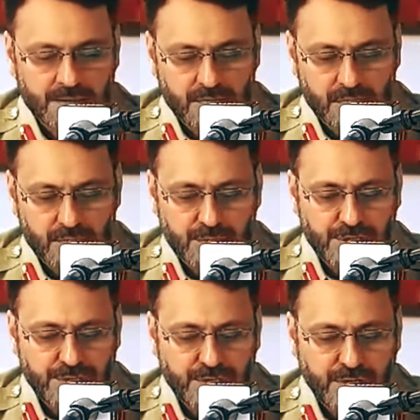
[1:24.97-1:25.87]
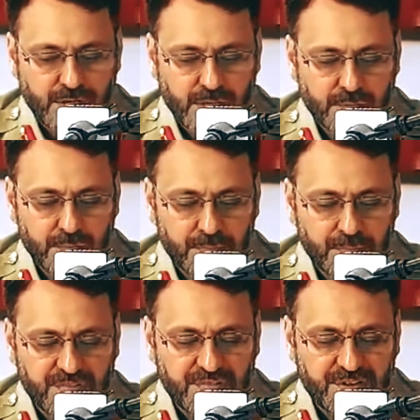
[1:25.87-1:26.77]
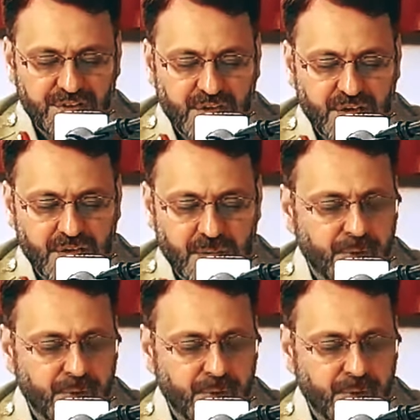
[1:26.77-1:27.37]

वो उसके अंदर ब्रीफली ये है कि